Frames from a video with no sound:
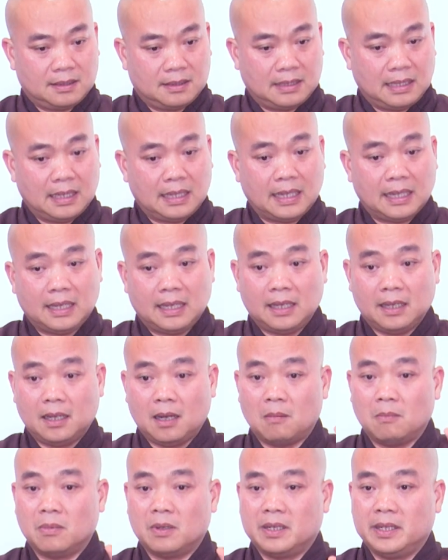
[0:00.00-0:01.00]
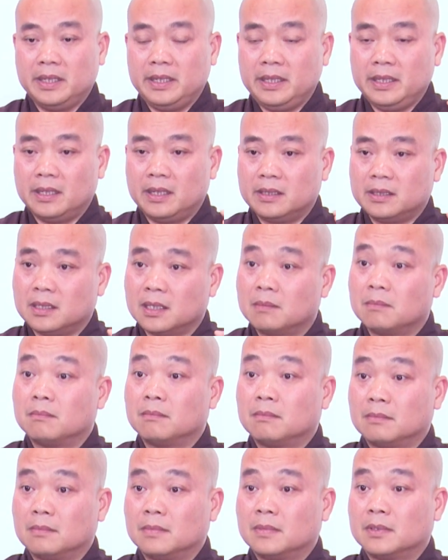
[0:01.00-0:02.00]
cái cái cái không khí ở
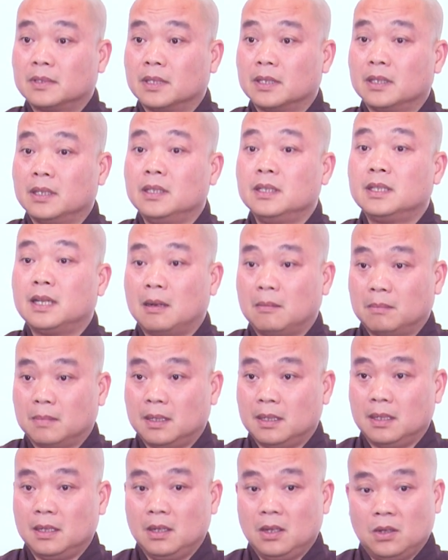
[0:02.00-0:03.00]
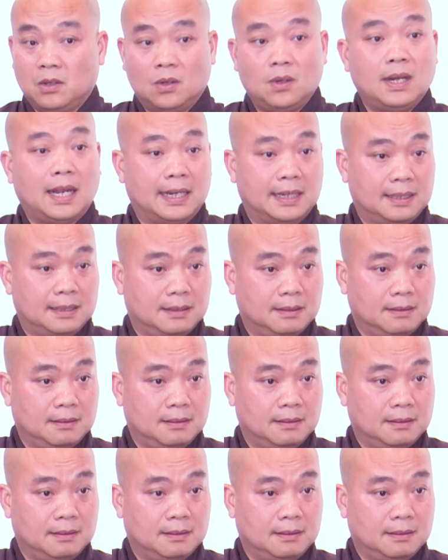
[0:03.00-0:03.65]
trên trên hư không á nó lạnh,